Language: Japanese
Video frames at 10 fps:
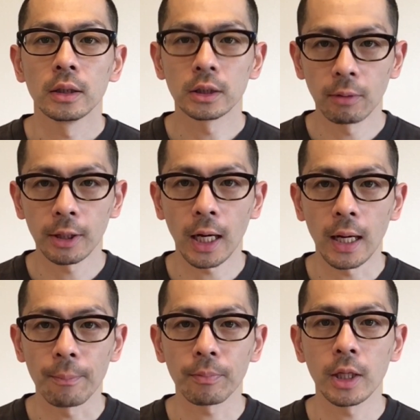つの間に
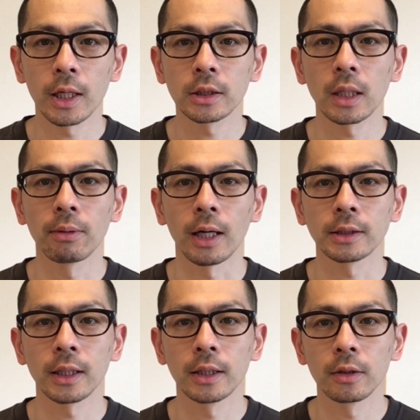か気がつけば
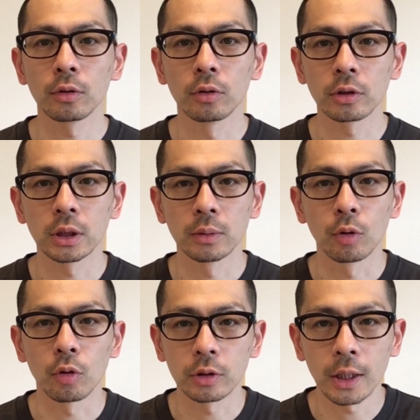チャンネル登録数
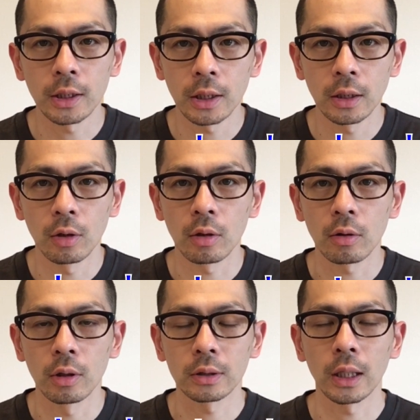も5000人を
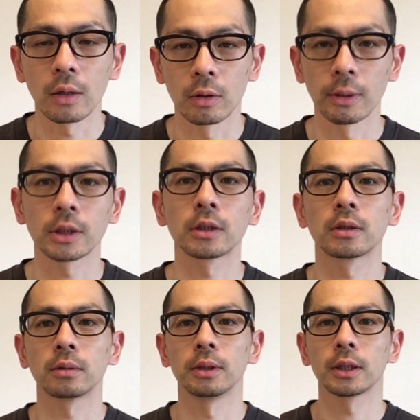超えておりま
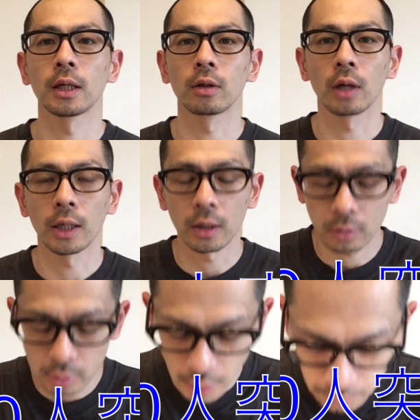す。皆さんありがとうござ